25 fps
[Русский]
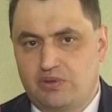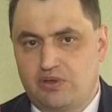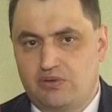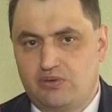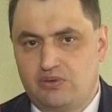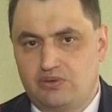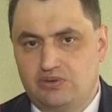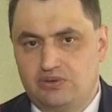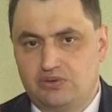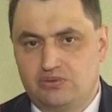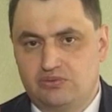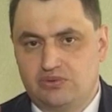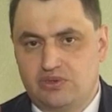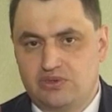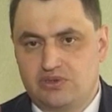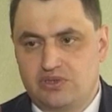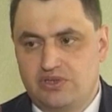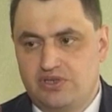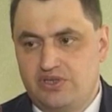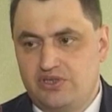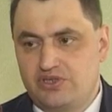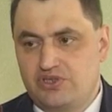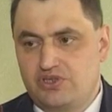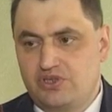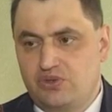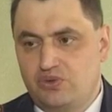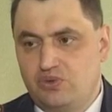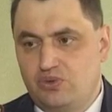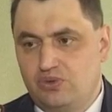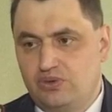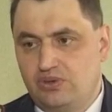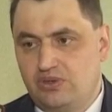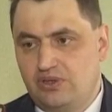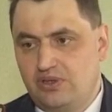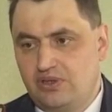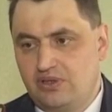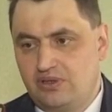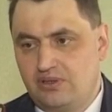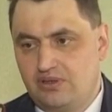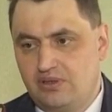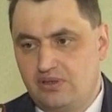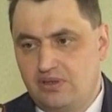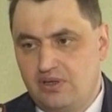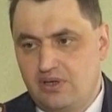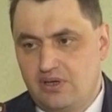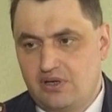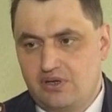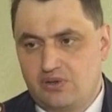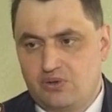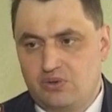проводится у нас ежегодная
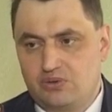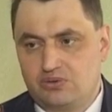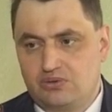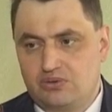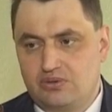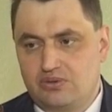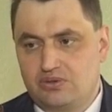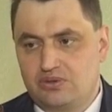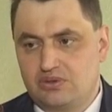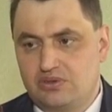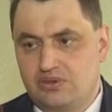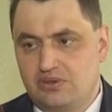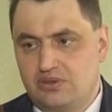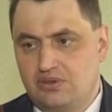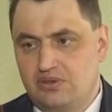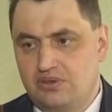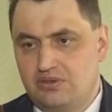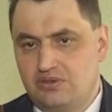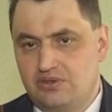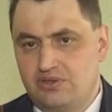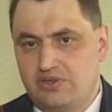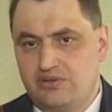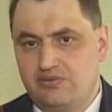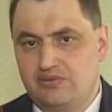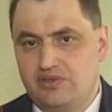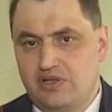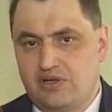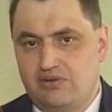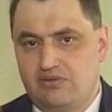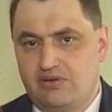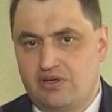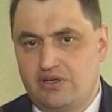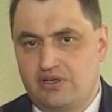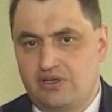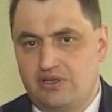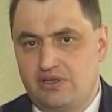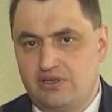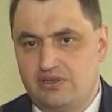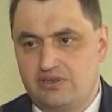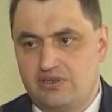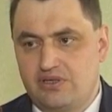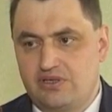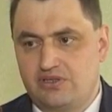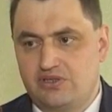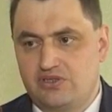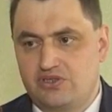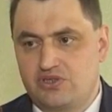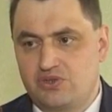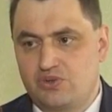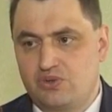конкурс соревнования
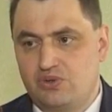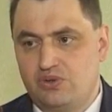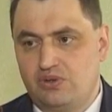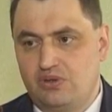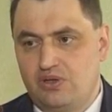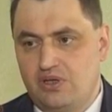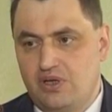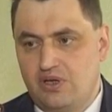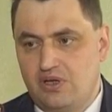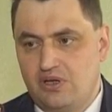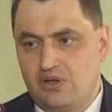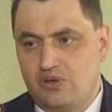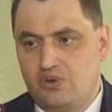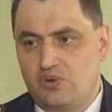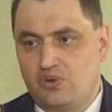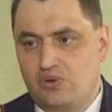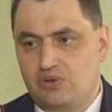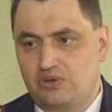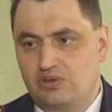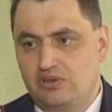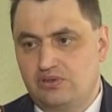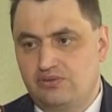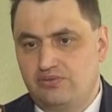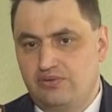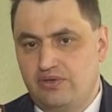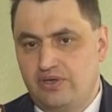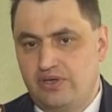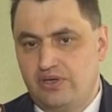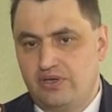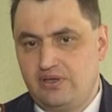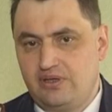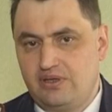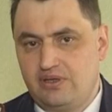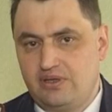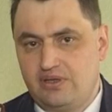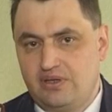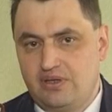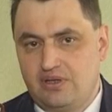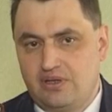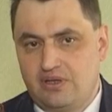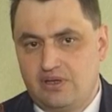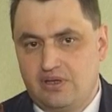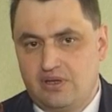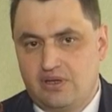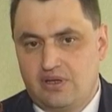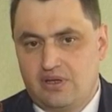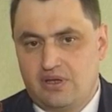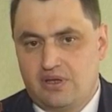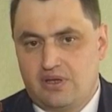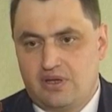среди школ города Твери,
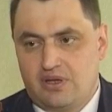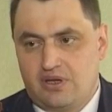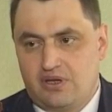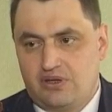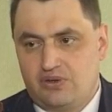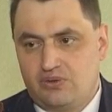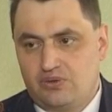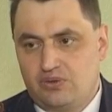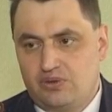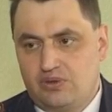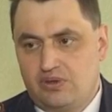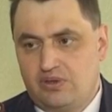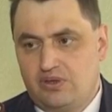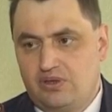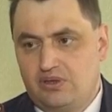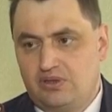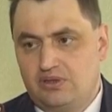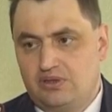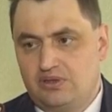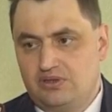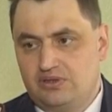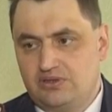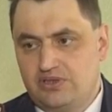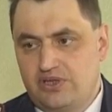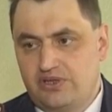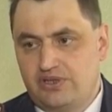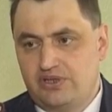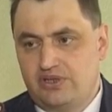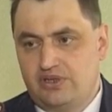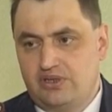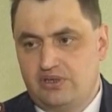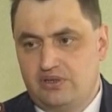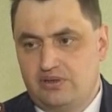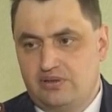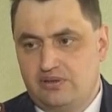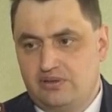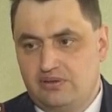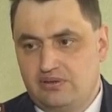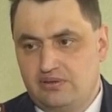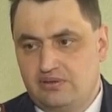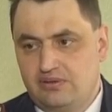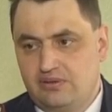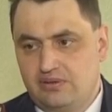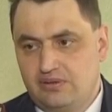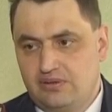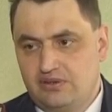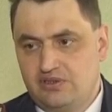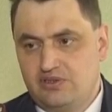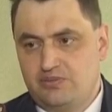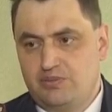это среди
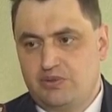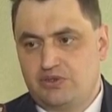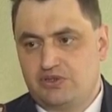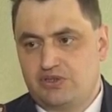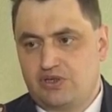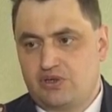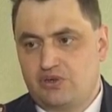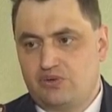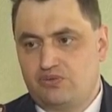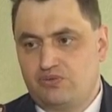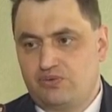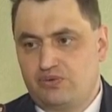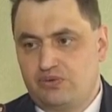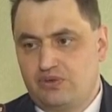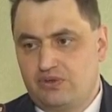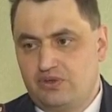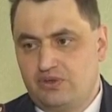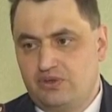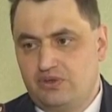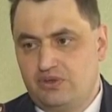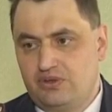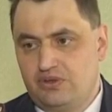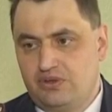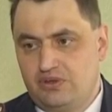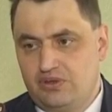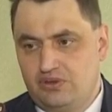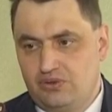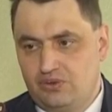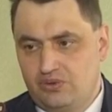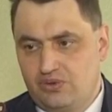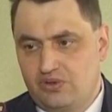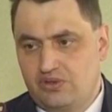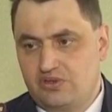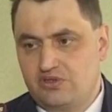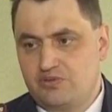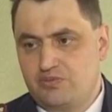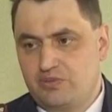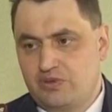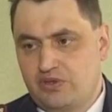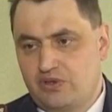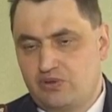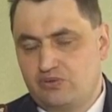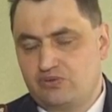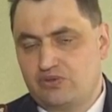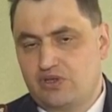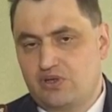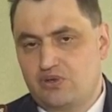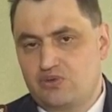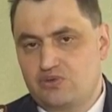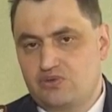инспекторов, юных инспекторов
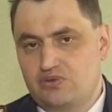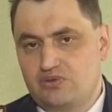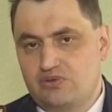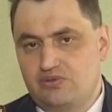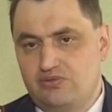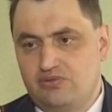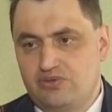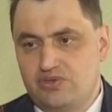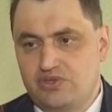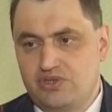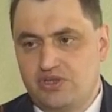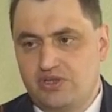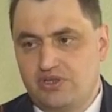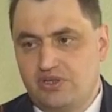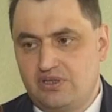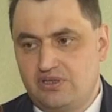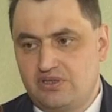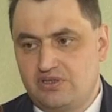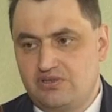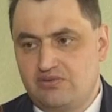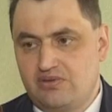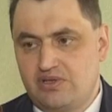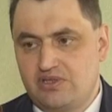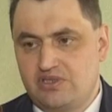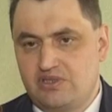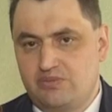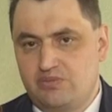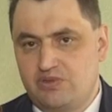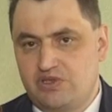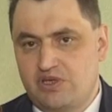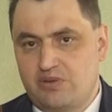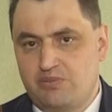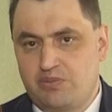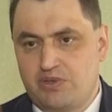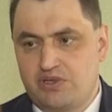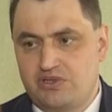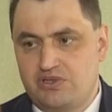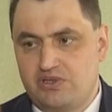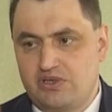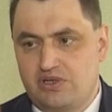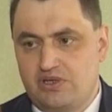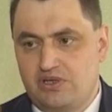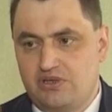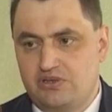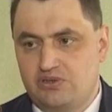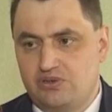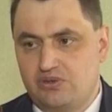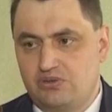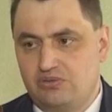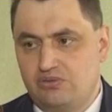дорожного движения, называется «Безопасное
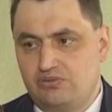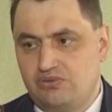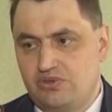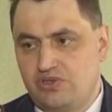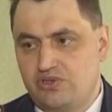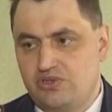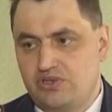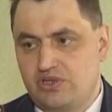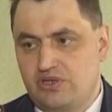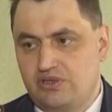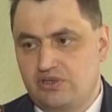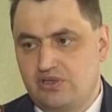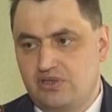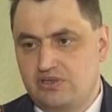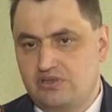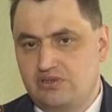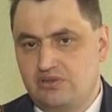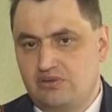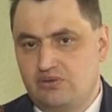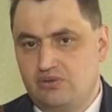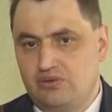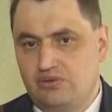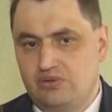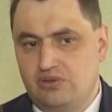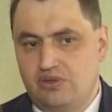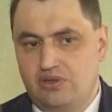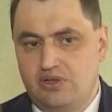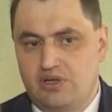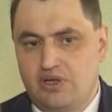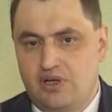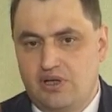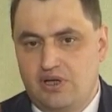колесо» 2013 года.